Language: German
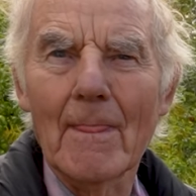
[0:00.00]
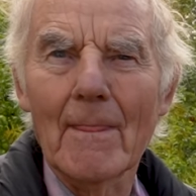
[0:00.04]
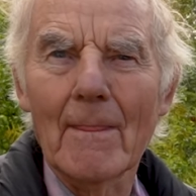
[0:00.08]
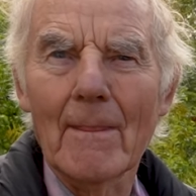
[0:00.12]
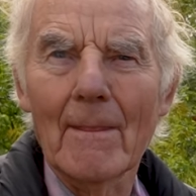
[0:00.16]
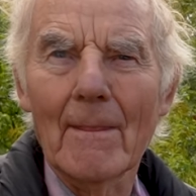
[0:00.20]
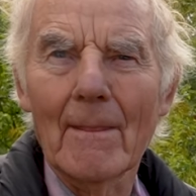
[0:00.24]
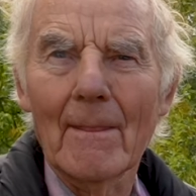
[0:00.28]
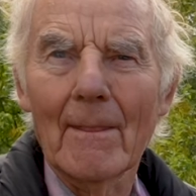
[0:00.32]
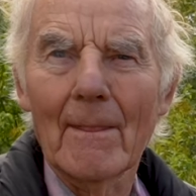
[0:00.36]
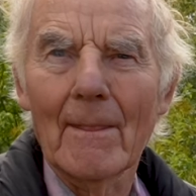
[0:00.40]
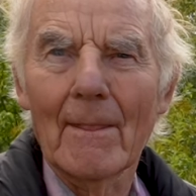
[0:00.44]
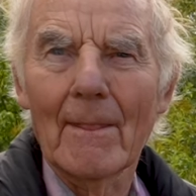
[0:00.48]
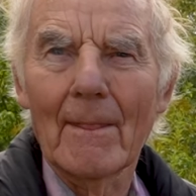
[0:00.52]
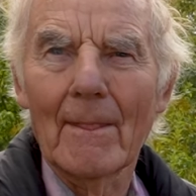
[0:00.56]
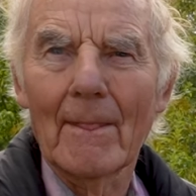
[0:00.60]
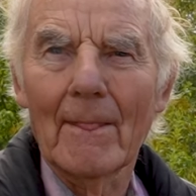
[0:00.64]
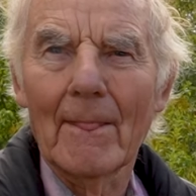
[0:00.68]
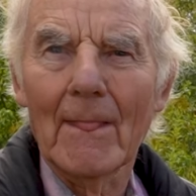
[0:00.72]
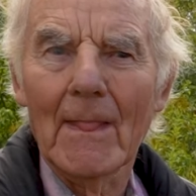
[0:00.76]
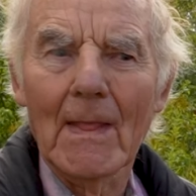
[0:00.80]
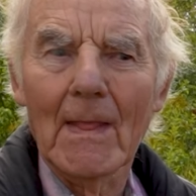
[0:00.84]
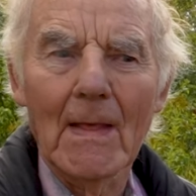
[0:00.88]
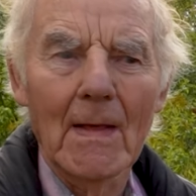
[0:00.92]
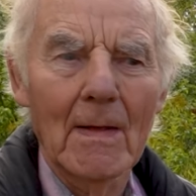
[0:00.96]
in deinem
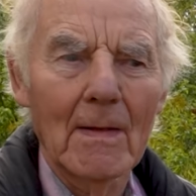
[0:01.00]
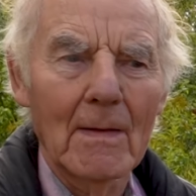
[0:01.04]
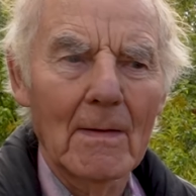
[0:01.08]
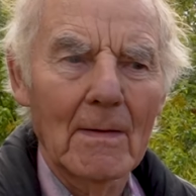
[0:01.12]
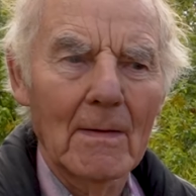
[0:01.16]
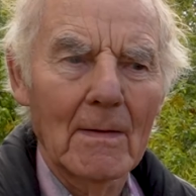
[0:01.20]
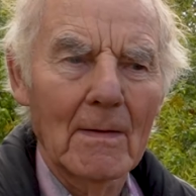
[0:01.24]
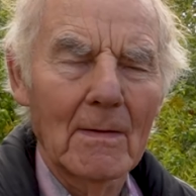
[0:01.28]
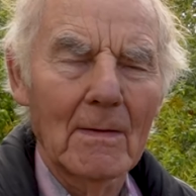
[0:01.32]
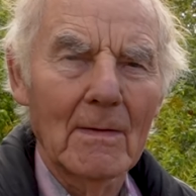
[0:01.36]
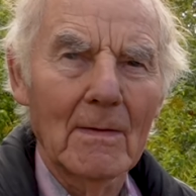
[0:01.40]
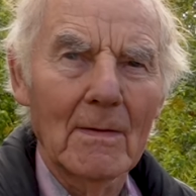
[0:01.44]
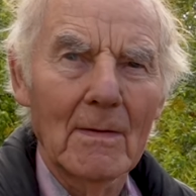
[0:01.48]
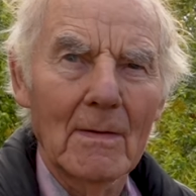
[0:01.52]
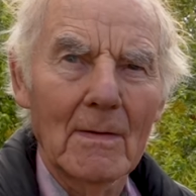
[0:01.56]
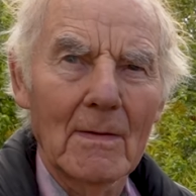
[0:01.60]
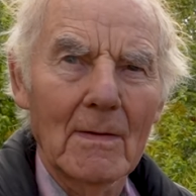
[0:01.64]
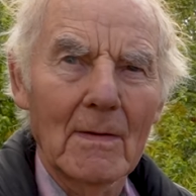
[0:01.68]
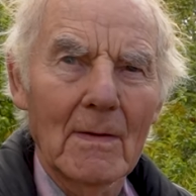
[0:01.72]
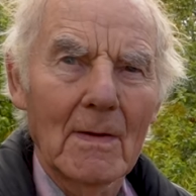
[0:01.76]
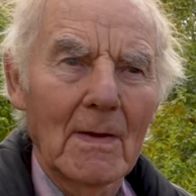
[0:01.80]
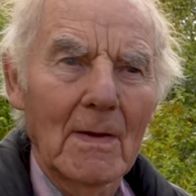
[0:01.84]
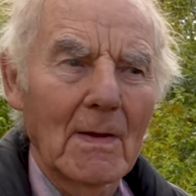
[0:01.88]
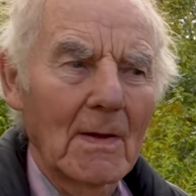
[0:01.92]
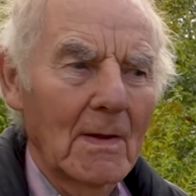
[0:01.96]
wunderbaren Park
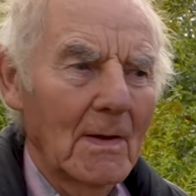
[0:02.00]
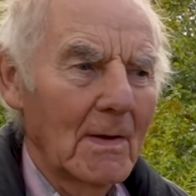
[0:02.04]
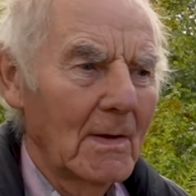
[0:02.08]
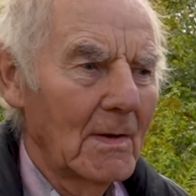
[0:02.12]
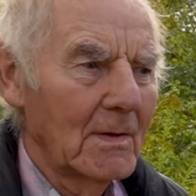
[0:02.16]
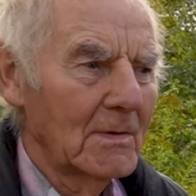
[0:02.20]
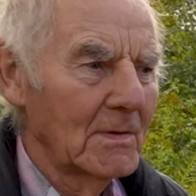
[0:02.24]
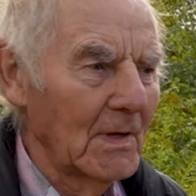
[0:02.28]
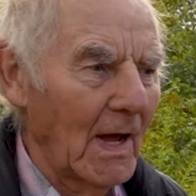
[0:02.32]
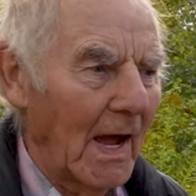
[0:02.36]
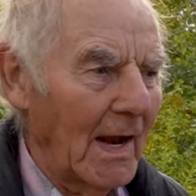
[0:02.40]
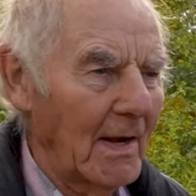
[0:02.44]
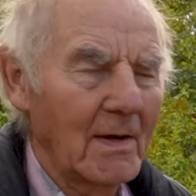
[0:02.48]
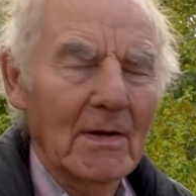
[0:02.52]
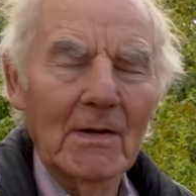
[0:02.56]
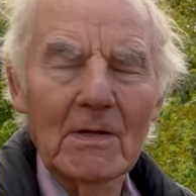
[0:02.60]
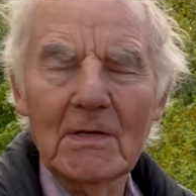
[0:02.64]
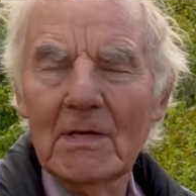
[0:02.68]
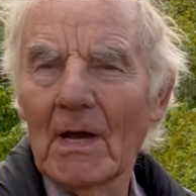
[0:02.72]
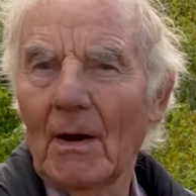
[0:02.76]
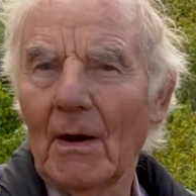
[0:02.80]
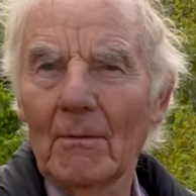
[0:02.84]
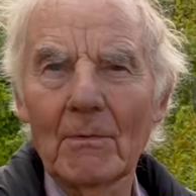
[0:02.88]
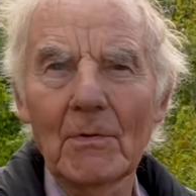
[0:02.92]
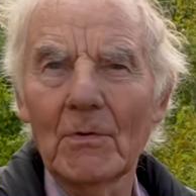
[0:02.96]
hier? Nein,
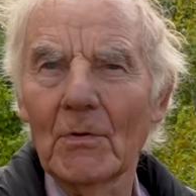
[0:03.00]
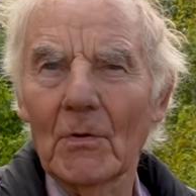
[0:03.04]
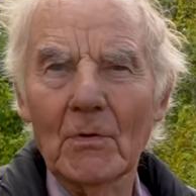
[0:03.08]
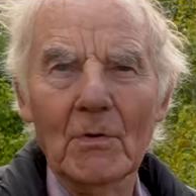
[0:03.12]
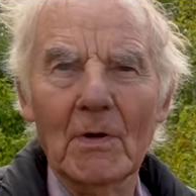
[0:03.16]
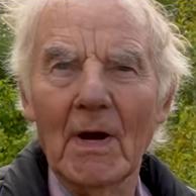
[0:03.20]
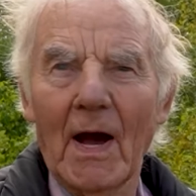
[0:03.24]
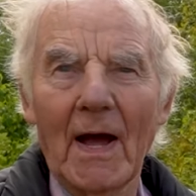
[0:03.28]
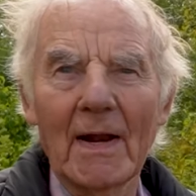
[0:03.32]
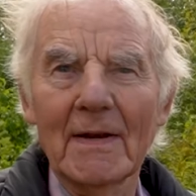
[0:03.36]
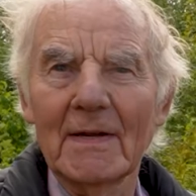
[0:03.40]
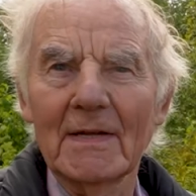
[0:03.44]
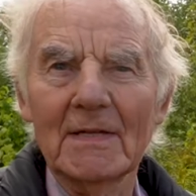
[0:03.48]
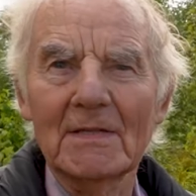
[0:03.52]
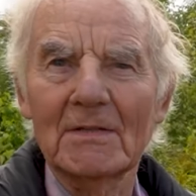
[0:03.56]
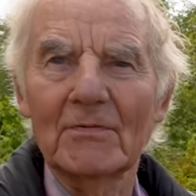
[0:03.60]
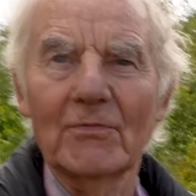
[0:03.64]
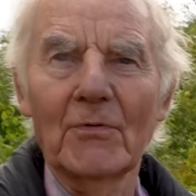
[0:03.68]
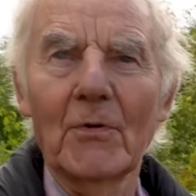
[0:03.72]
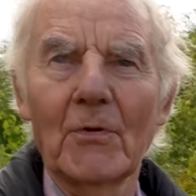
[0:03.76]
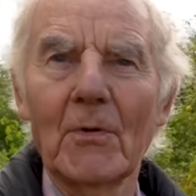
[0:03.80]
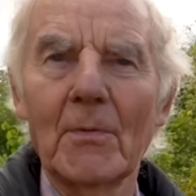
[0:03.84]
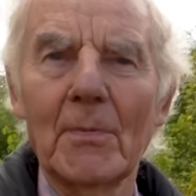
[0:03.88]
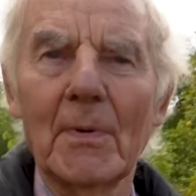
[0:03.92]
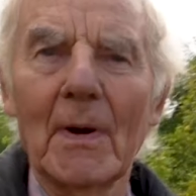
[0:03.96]
ich habe noch gar nichts
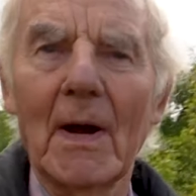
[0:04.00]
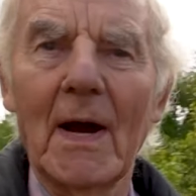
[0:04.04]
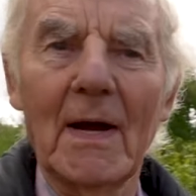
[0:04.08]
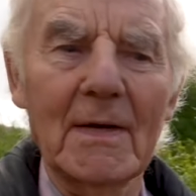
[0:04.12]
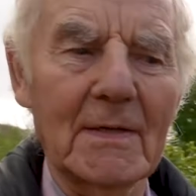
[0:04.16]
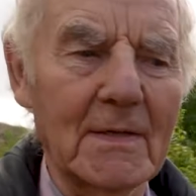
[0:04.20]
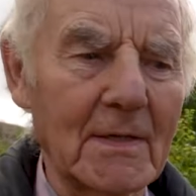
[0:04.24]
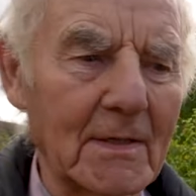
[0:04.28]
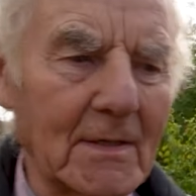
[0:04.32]
vorbereitet.